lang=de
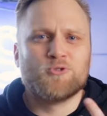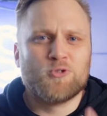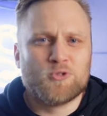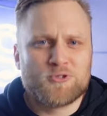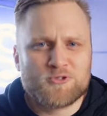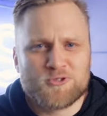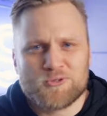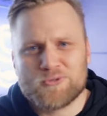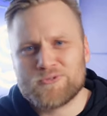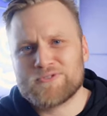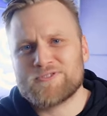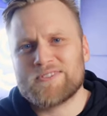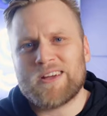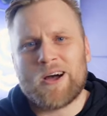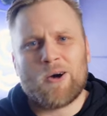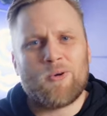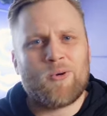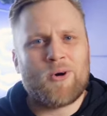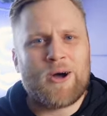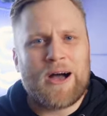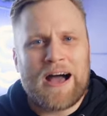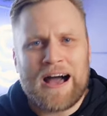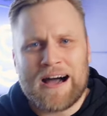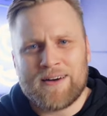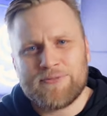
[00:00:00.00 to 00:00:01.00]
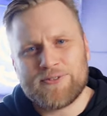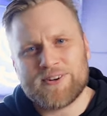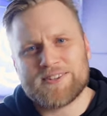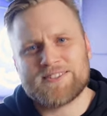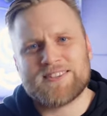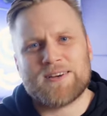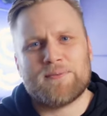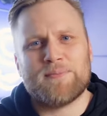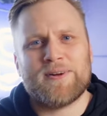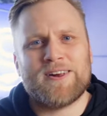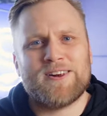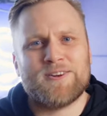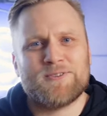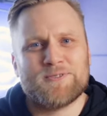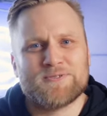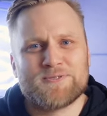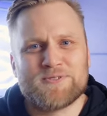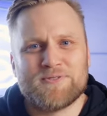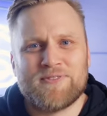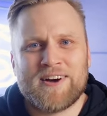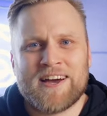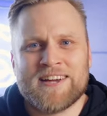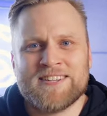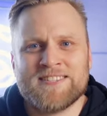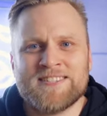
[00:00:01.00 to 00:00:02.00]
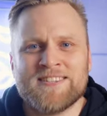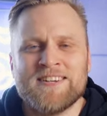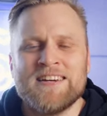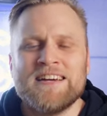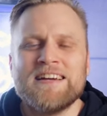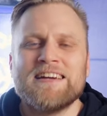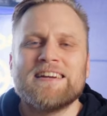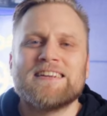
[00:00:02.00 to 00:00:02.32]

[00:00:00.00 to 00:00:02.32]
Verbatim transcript: Nutzungsdauer, AFA-Tabellen und so weiter,